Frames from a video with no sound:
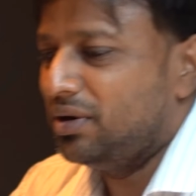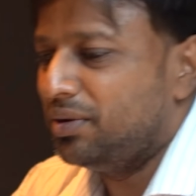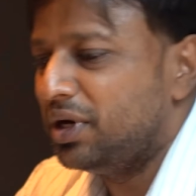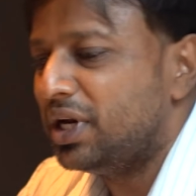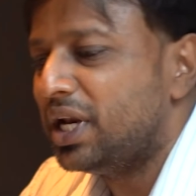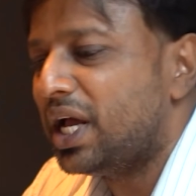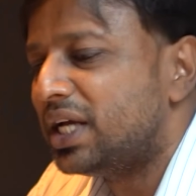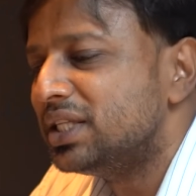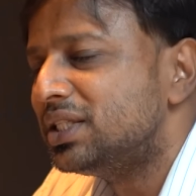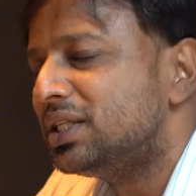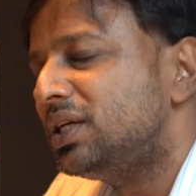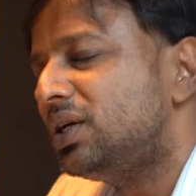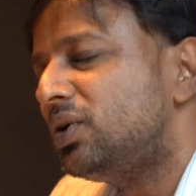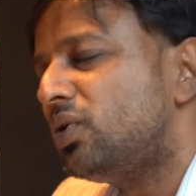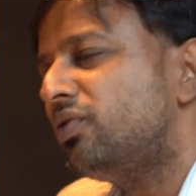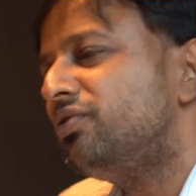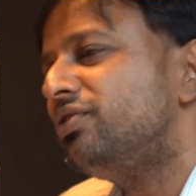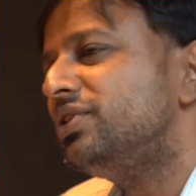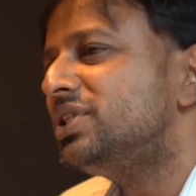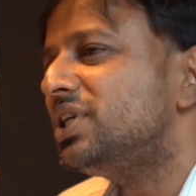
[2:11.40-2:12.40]
నాసా
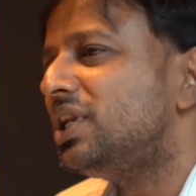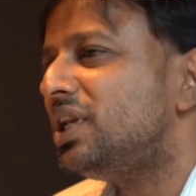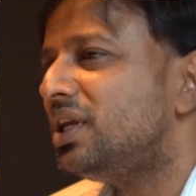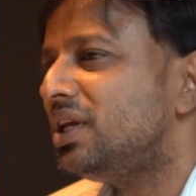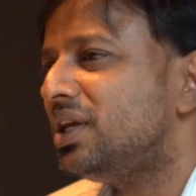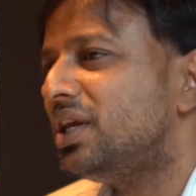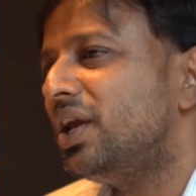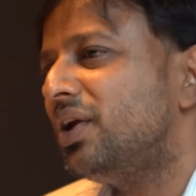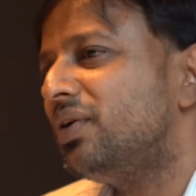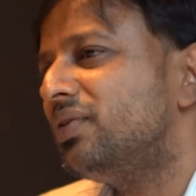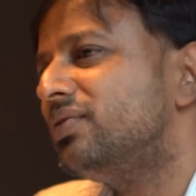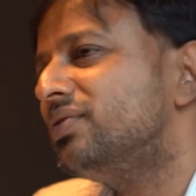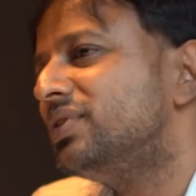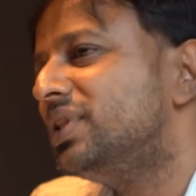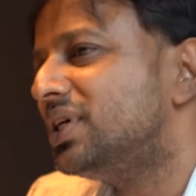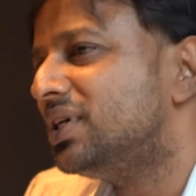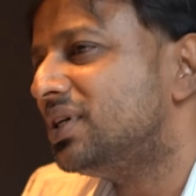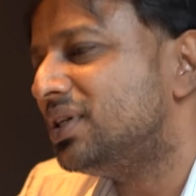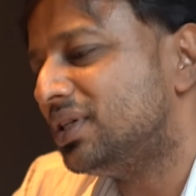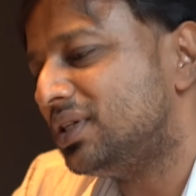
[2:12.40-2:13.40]
ఆఫీషియలీ గేవ్
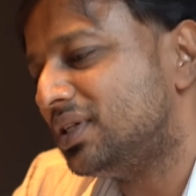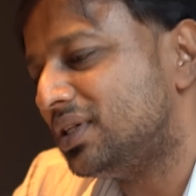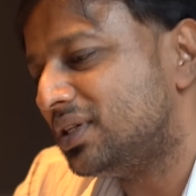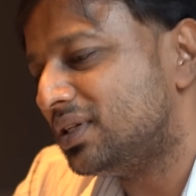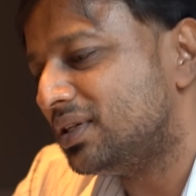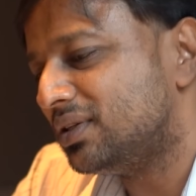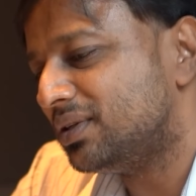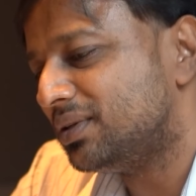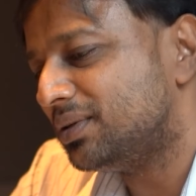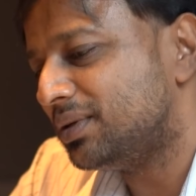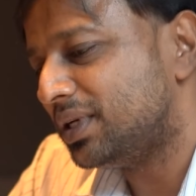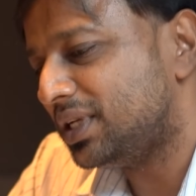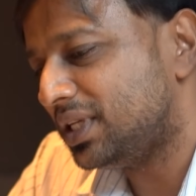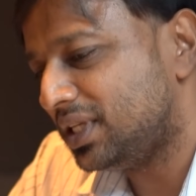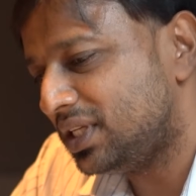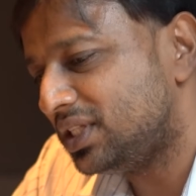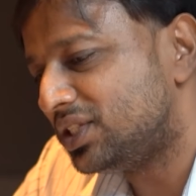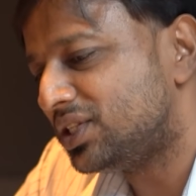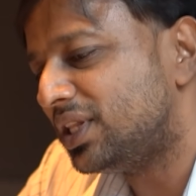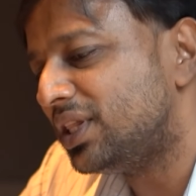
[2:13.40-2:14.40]
ద
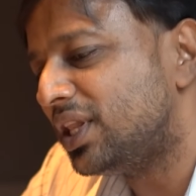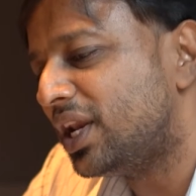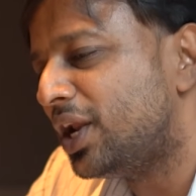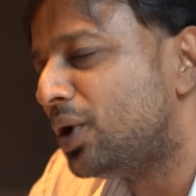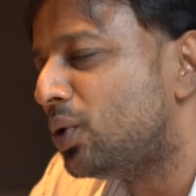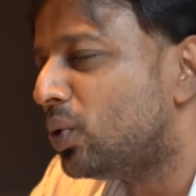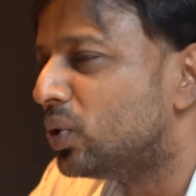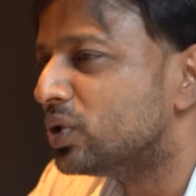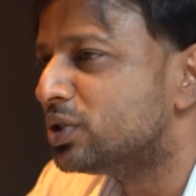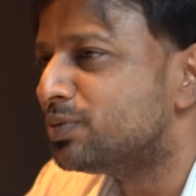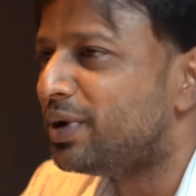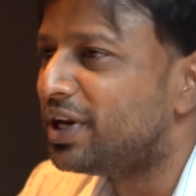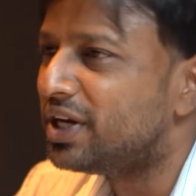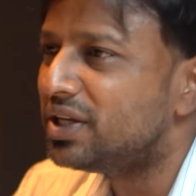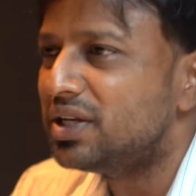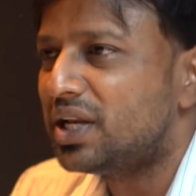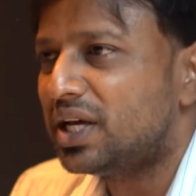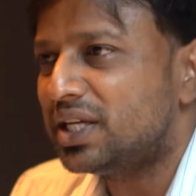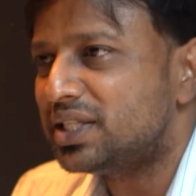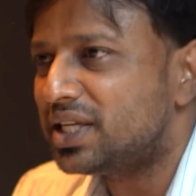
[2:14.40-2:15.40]
ఈ చంద్రయాన్ హోక్స్ పైన
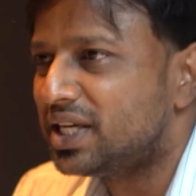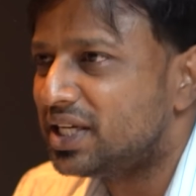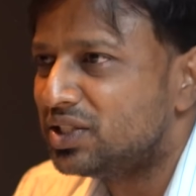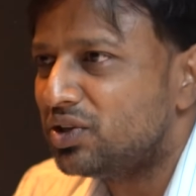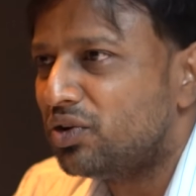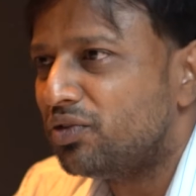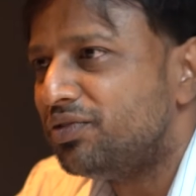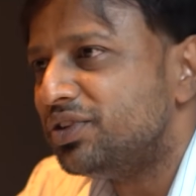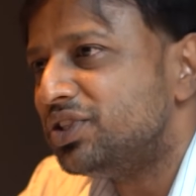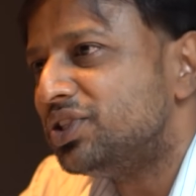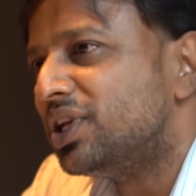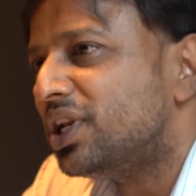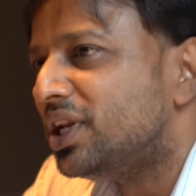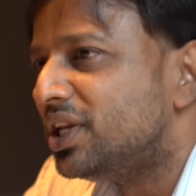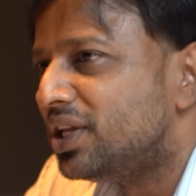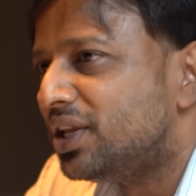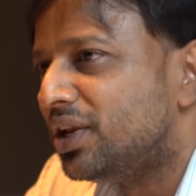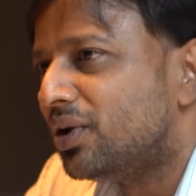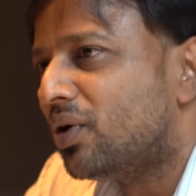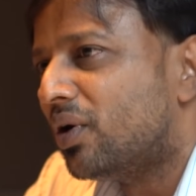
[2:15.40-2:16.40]
నాసా హ్యాస్
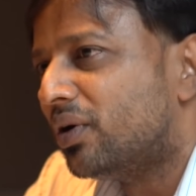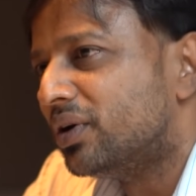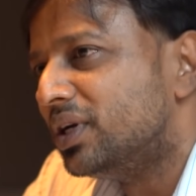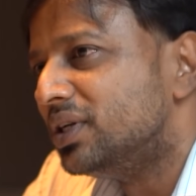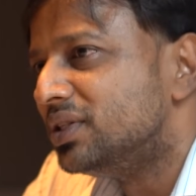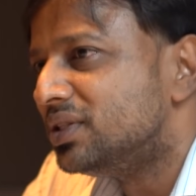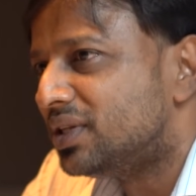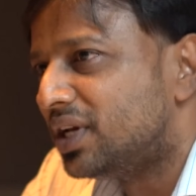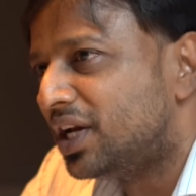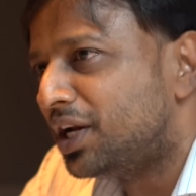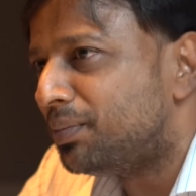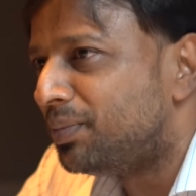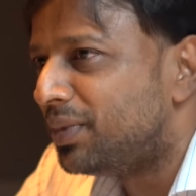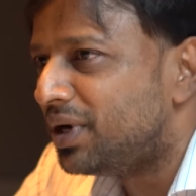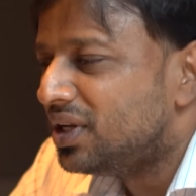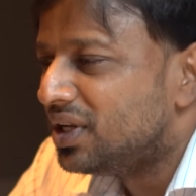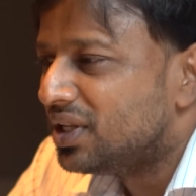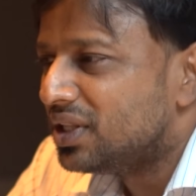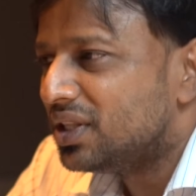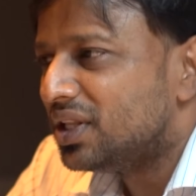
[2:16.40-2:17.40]
అఫీషియలీ రికార్డెడ్
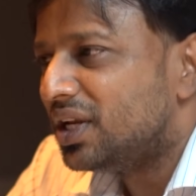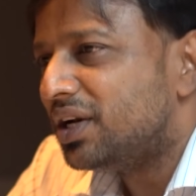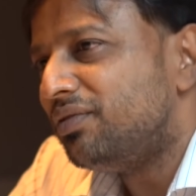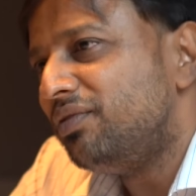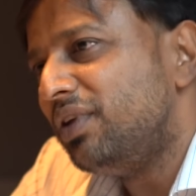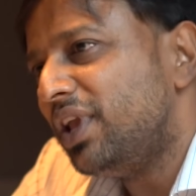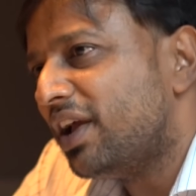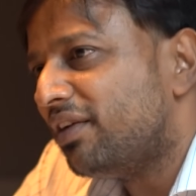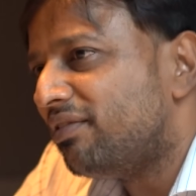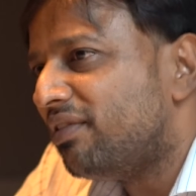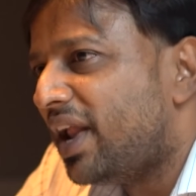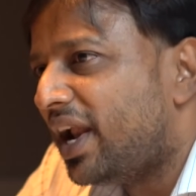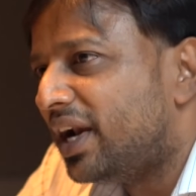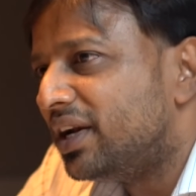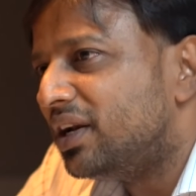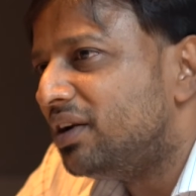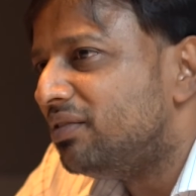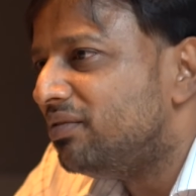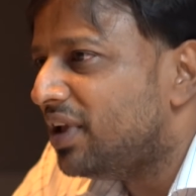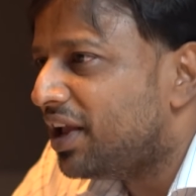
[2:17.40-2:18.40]
స్టేట్మెంట్ దట్ వీ హ్యావ్
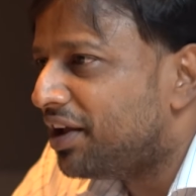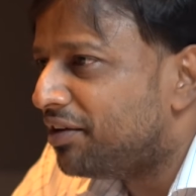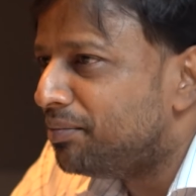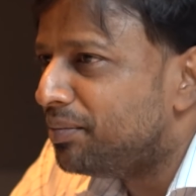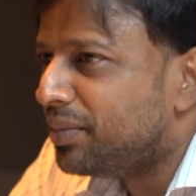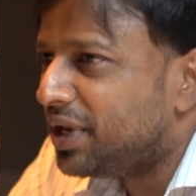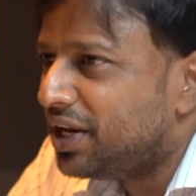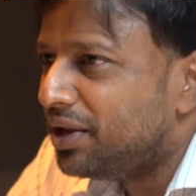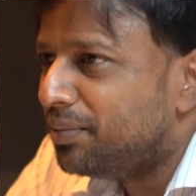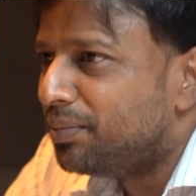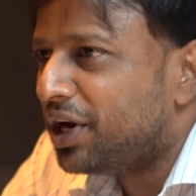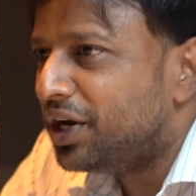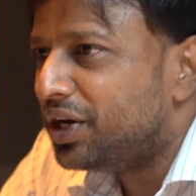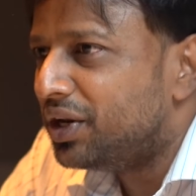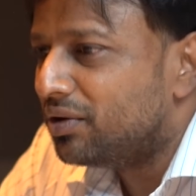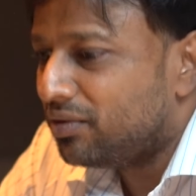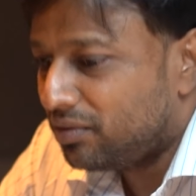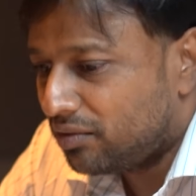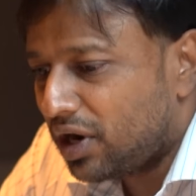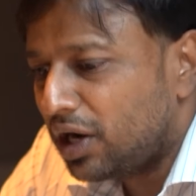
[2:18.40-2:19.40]
ల్యాండెడ్ వీ హ్యావ్ మెనీ
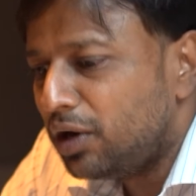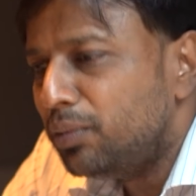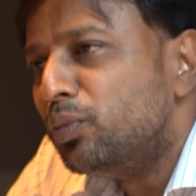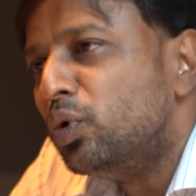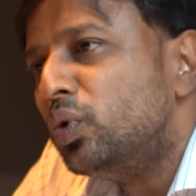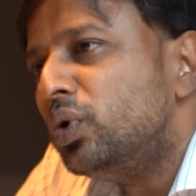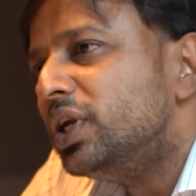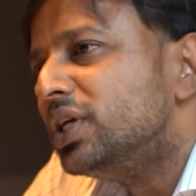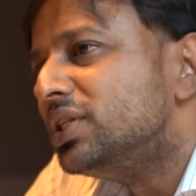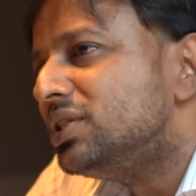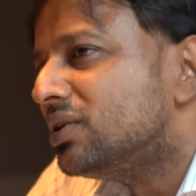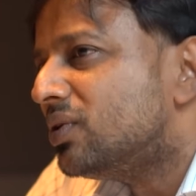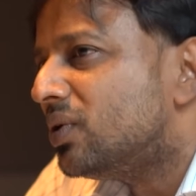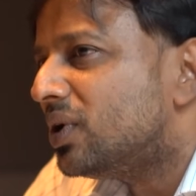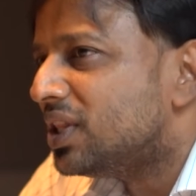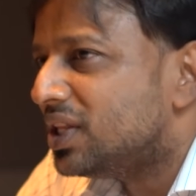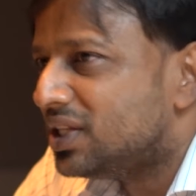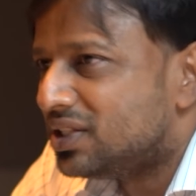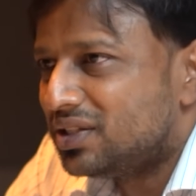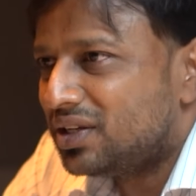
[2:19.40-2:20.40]
ప్లెంటీ వాళ్ళు మూన్ డస్ట్
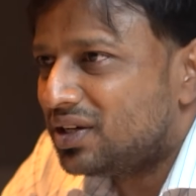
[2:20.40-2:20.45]
కూడా తెచ్చారు